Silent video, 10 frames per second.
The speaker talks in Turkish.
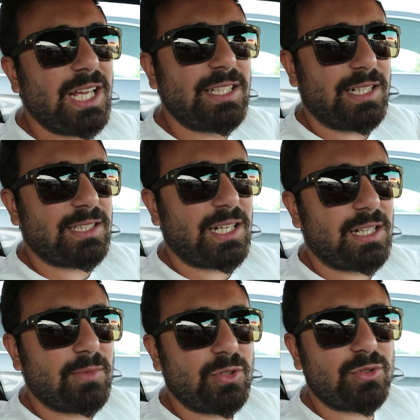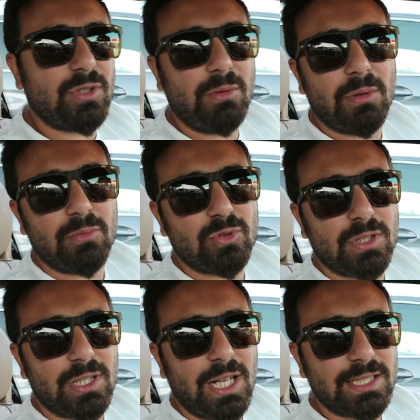İnternetten almayı düşünüyorum ama
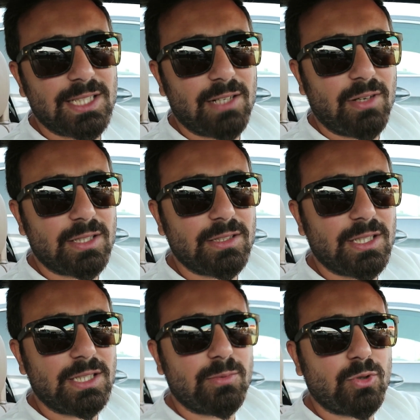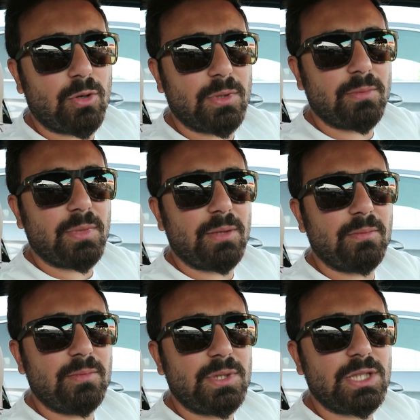burada da lensler vardı da gidip sormadım
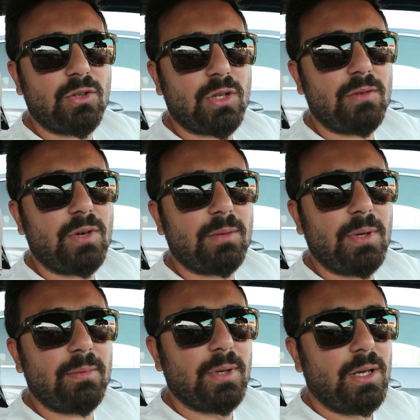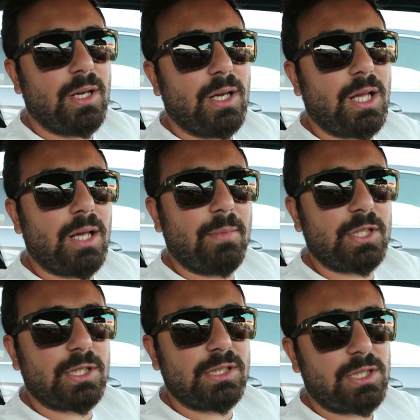benim için olan var mı hep. Ee,
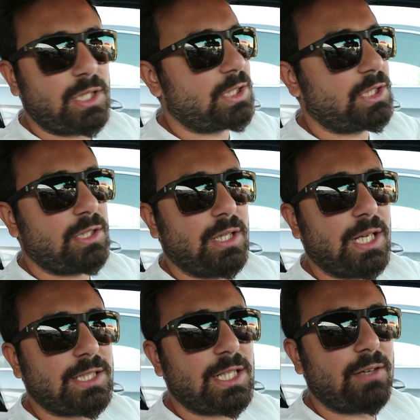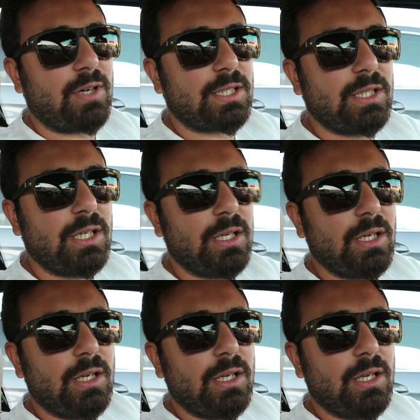başka çeşit lensler vardı.